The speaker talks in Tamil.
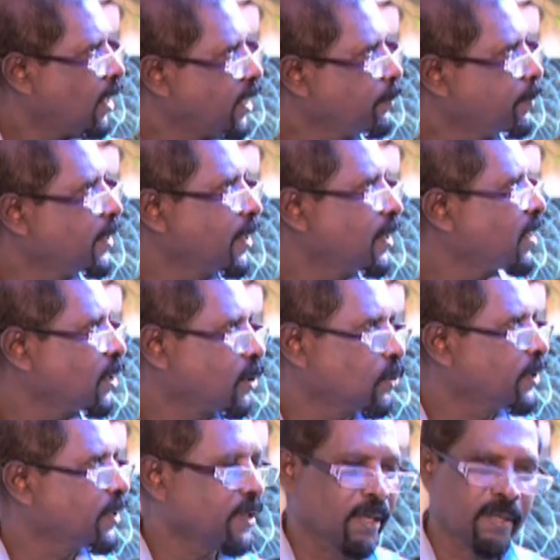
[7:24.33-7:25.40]
அடிப்படையாக
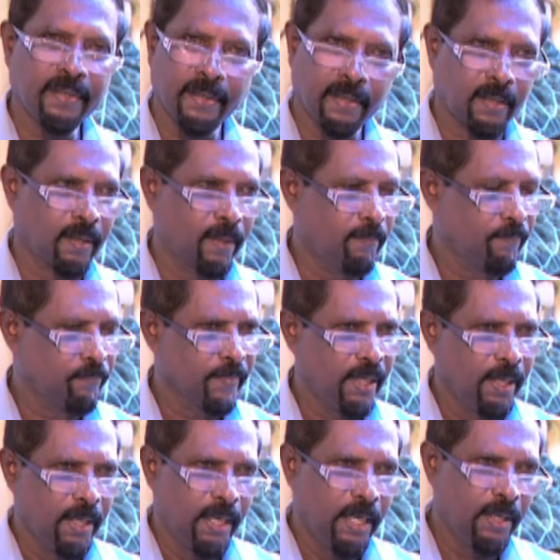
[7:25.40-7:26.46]
கொண்டதாக இருக்கலாம்
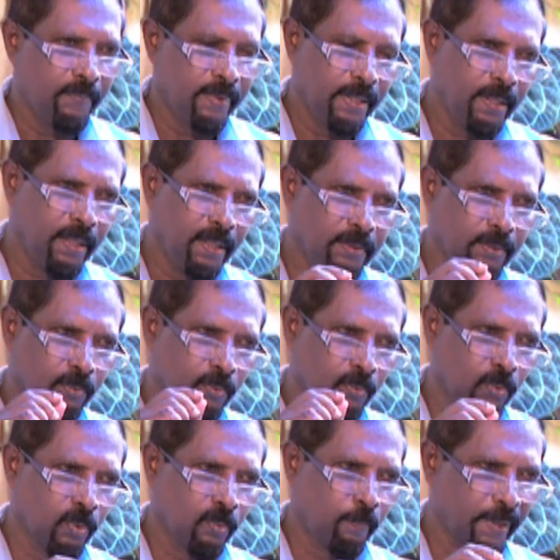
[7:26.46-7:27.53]
எனவே அந்த
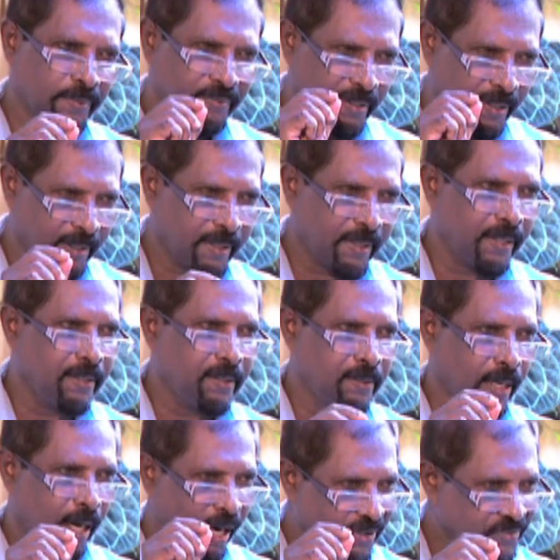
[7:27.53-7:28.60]
ஒரு பத்திரிகை
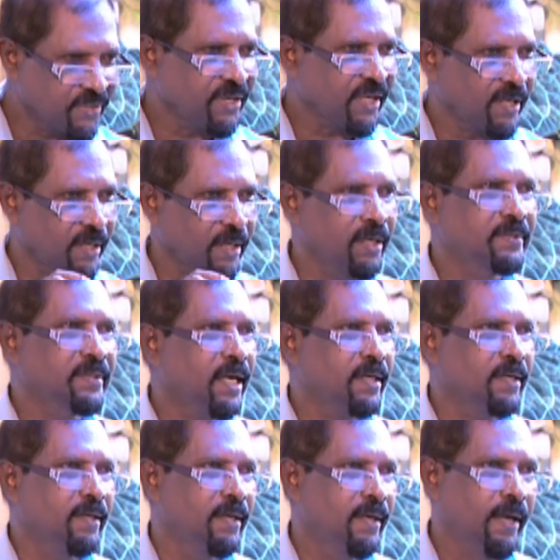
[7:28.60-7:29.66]
ஆசிரியர்கள்தான்